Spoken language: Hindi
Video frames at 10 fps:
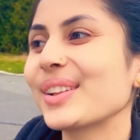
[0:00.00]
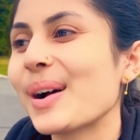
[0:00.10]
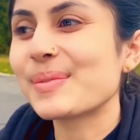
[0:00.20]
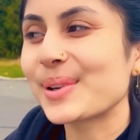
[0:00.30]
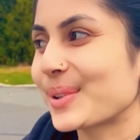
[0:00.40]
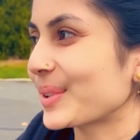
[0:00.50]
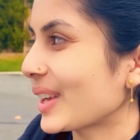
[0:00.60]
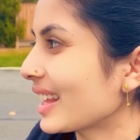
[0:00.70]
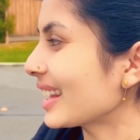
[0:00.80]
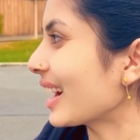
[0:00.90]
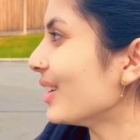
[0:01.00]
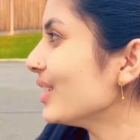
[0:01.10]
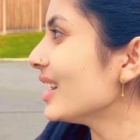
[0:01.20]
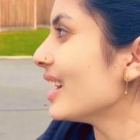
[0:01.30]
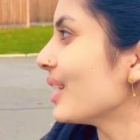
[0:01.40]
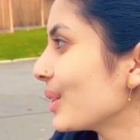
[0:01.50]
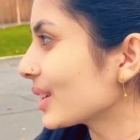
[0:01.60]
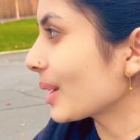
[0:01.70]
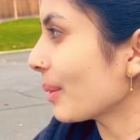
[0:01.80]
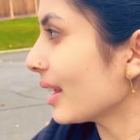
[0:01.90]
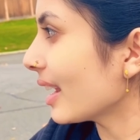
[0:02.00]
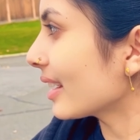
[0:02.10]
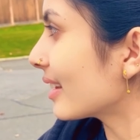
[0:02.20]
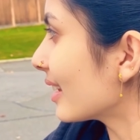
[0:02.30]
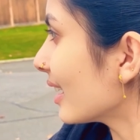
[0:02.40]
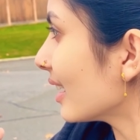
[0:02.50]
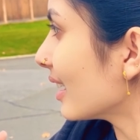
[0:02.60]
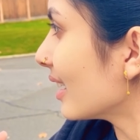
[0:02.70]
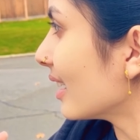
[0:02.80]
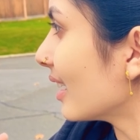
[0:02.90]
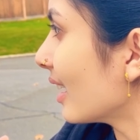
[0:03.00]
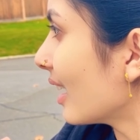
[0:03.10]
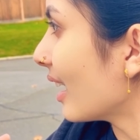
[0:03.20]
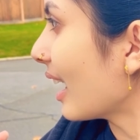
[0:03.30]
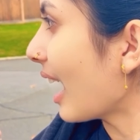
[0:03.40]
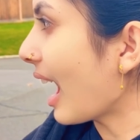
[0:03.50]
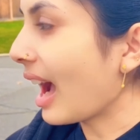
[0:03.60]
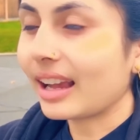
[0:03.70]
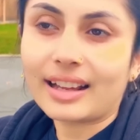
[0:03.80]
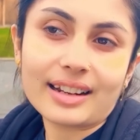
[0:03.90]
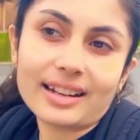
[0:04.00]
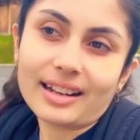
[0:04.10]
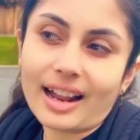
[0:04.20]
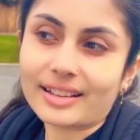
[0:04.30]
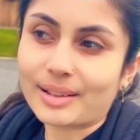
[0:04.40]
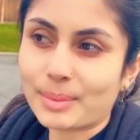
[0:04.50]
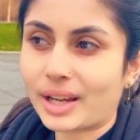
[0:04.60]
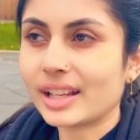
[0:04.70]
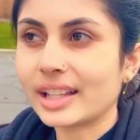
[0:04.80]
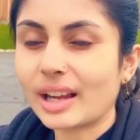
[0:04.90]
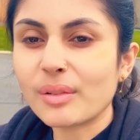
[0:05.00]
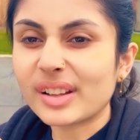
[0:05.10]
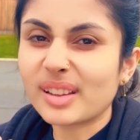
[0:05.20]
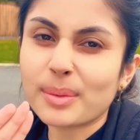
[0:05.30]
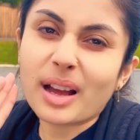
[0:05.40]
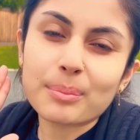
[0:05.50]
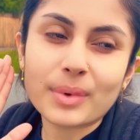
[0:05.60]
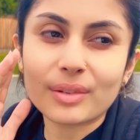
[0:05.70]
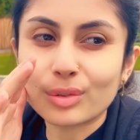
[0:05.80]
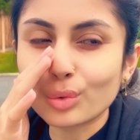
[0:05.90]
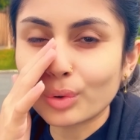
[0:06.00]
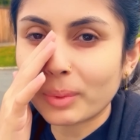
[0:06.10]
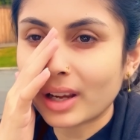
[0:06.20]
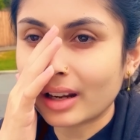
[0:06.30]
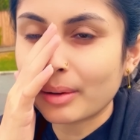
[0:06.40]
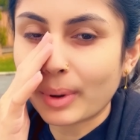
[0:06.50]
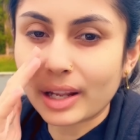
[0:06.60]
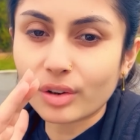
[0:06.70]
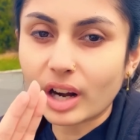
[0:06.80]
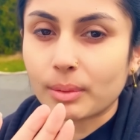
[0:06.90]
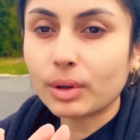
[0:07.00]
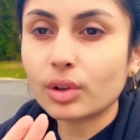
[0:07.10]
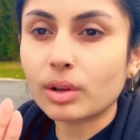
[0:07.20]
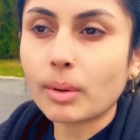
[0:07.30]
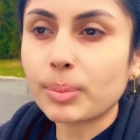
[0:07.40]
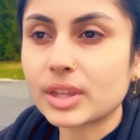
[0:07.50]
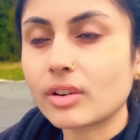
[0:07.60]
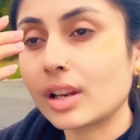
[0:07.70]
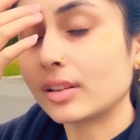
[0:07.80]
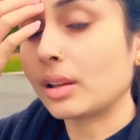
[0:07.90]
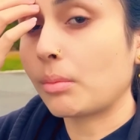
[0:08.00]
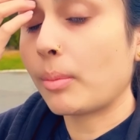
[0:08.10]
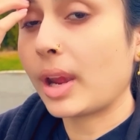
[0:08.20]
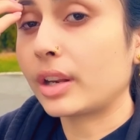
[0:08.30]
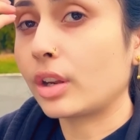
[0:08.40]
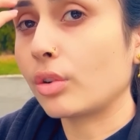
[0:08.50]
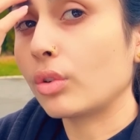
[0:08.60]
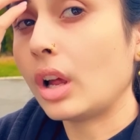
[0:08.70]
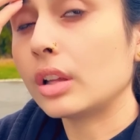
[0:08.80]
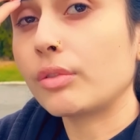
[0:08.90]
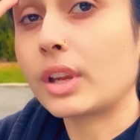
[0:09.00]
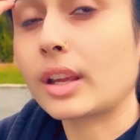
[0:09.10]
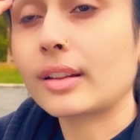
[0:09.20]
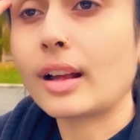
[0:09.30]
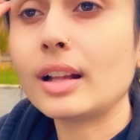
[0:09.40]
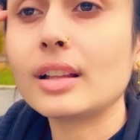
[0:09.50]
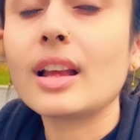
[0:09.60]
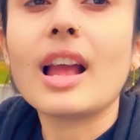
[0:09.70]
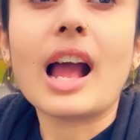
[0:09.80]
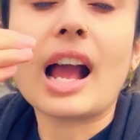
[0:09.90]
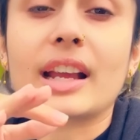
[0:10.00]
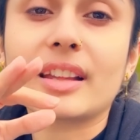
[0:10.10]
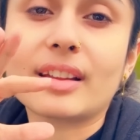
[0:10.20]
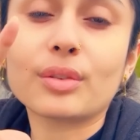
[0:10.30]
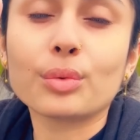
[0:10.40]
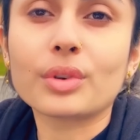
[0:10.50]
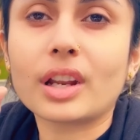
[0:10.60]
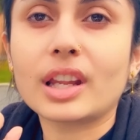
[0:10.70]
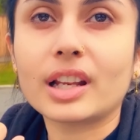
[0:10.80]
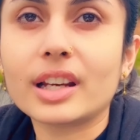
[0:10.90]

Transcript: तो आप लोग को क्या दिखाऊँ उसके बाद लेट्स सी अगर रास्ते में कहीं दिखा वैसे भी अब मैं शूट भी कर नहीं पा रही हूँ गाड़ी में क्योंकि मैं पीछे वाली सीट में बैठ रही हूँ ना अजविक के साथ आगे से शूट करने के लिए